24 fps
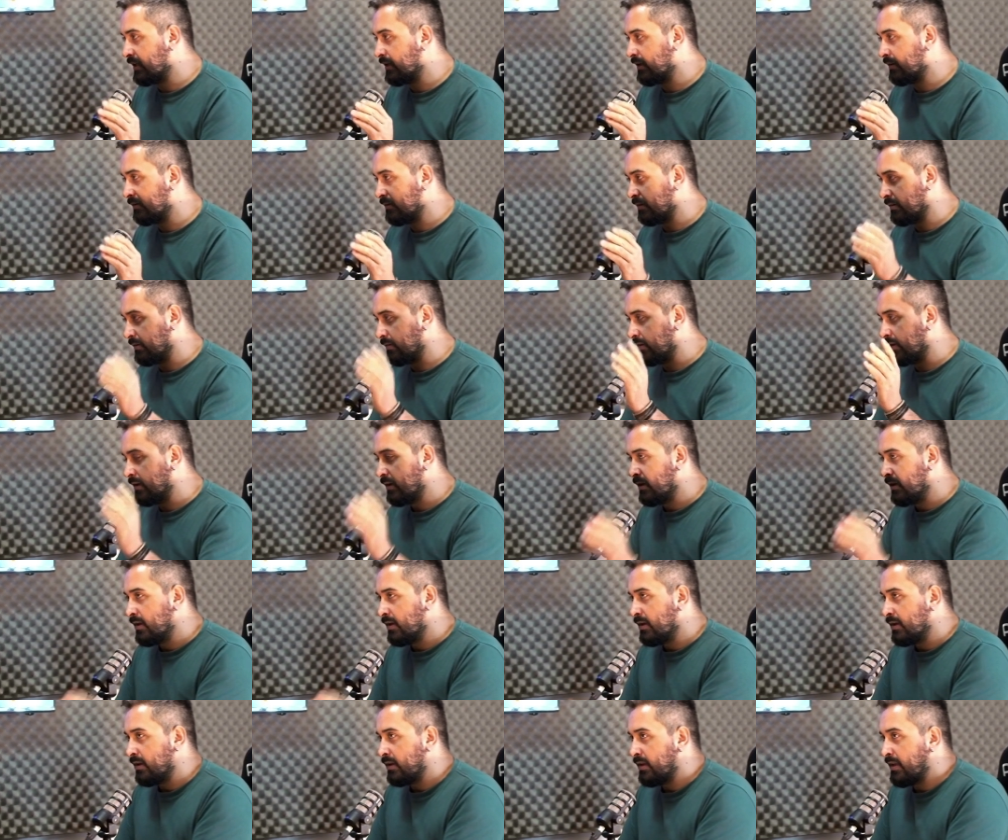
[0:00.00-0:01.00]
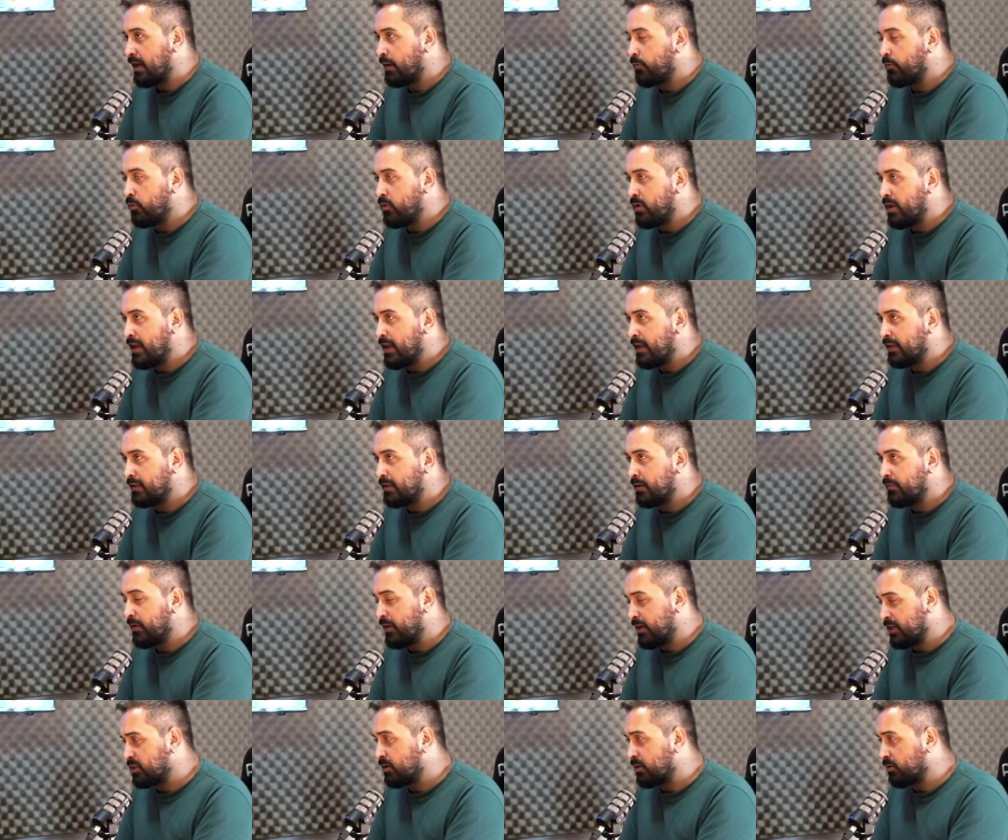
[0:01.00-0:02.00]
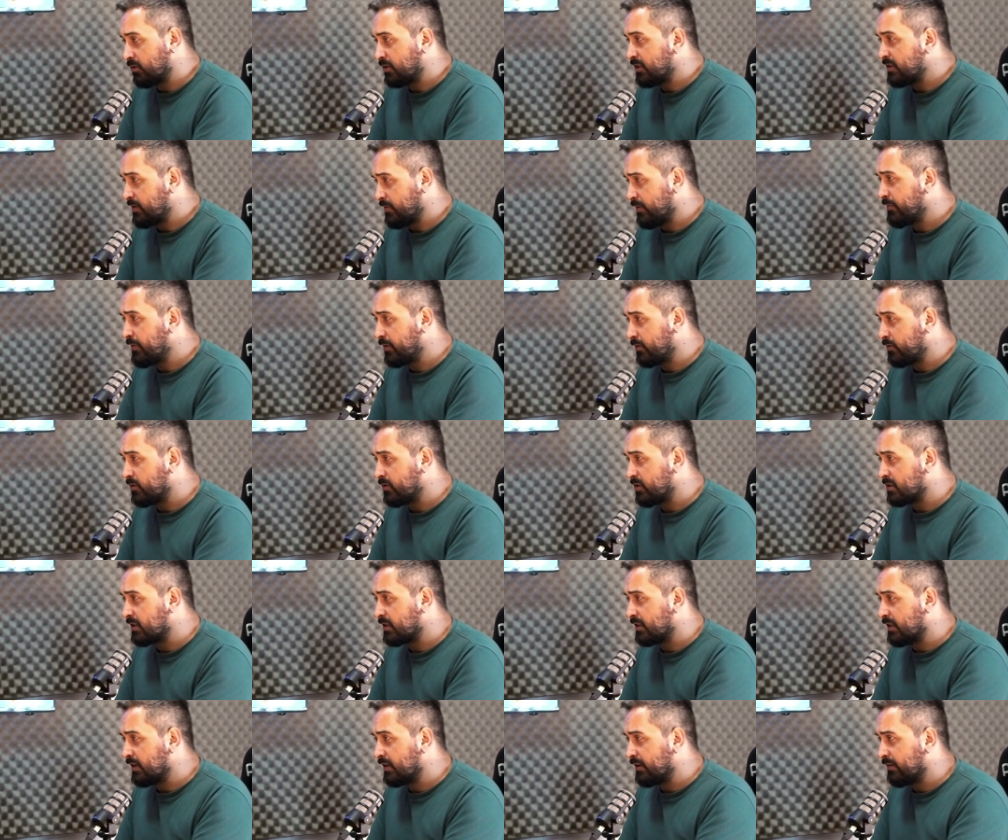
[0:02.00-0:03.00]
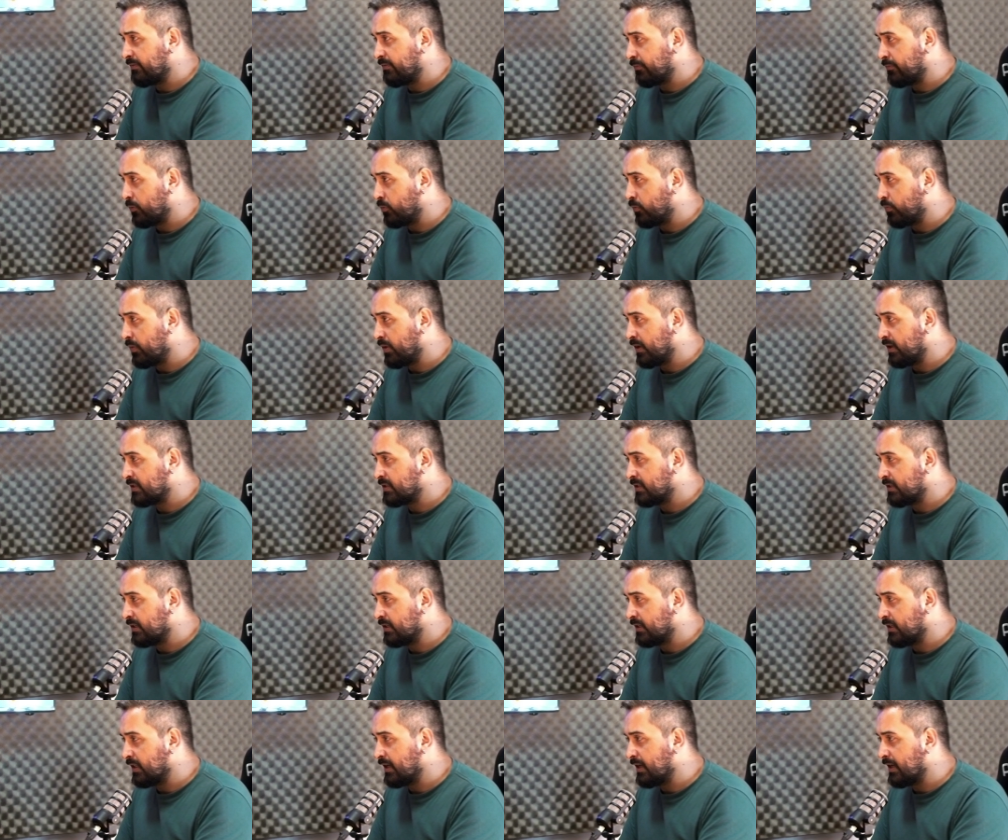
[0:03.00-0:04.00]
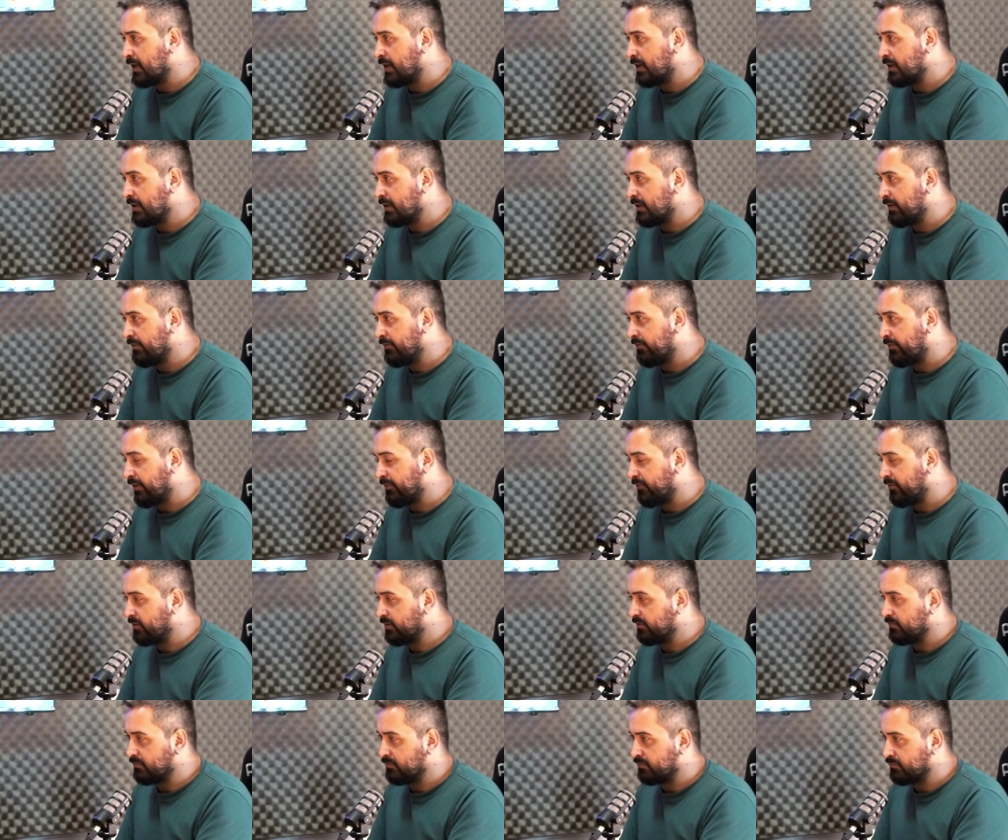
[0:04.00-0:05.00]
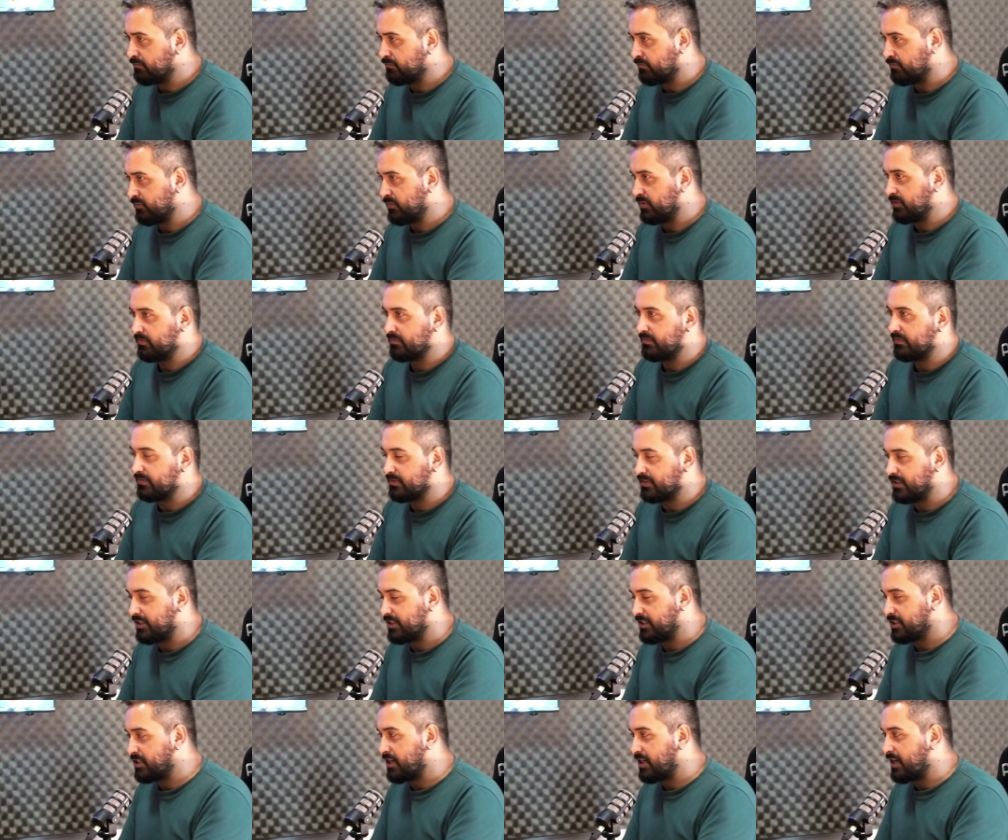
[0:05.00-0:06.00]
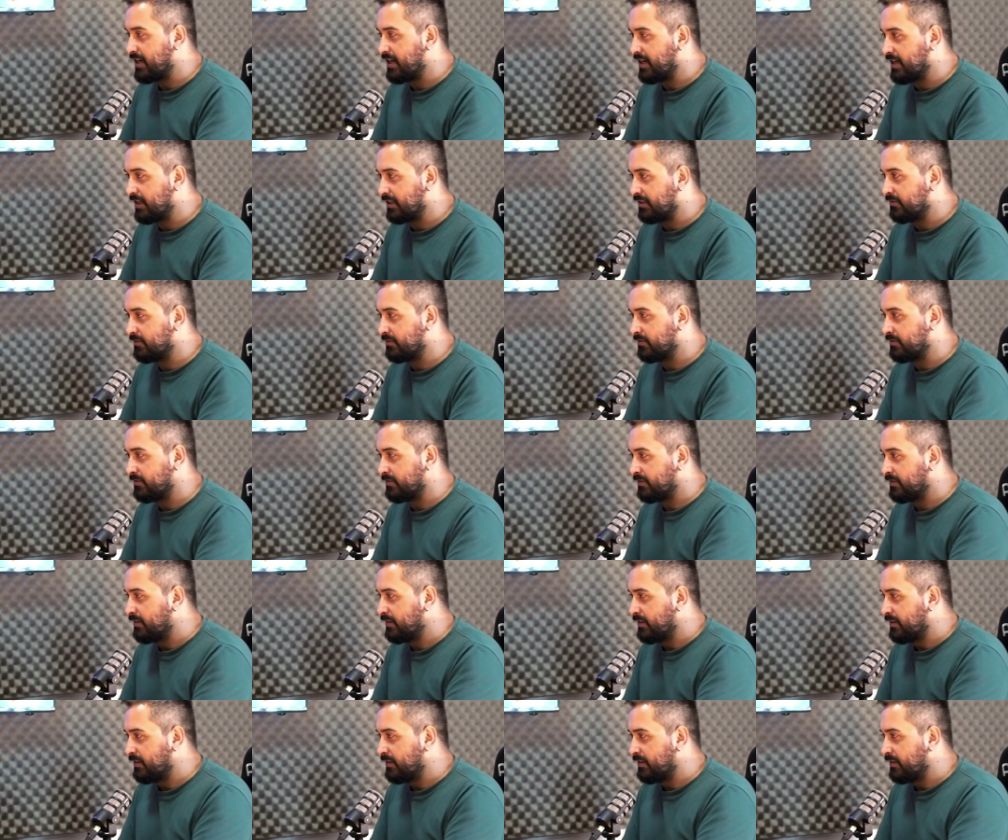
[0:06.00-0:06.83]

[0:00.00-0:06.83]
Exatamente. E a mulher também acho que acontece a mesma coisa, né? Bombeia sangue lá e vai ficando ser inchado.